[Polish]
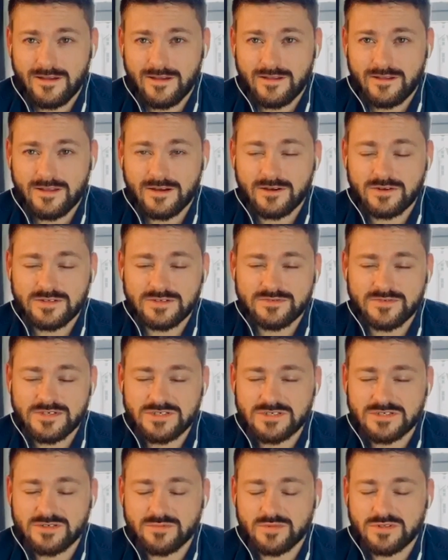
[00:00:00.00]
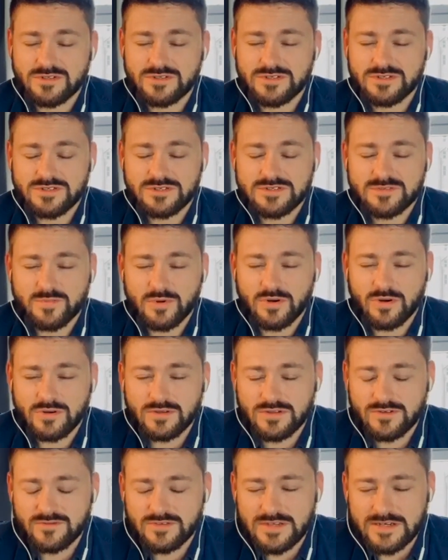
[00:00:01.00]
Na koniec weźcie sobie trzy
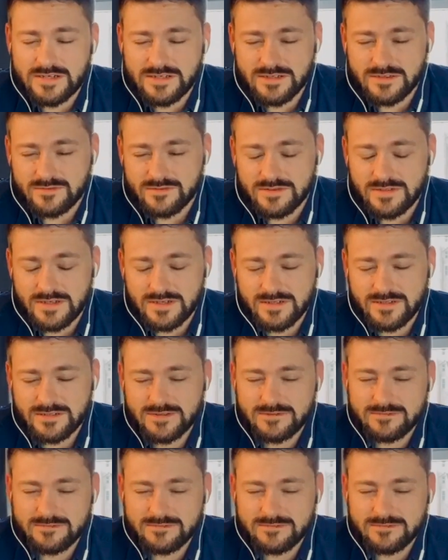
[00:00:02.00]
spokojne wdechy i wydechy.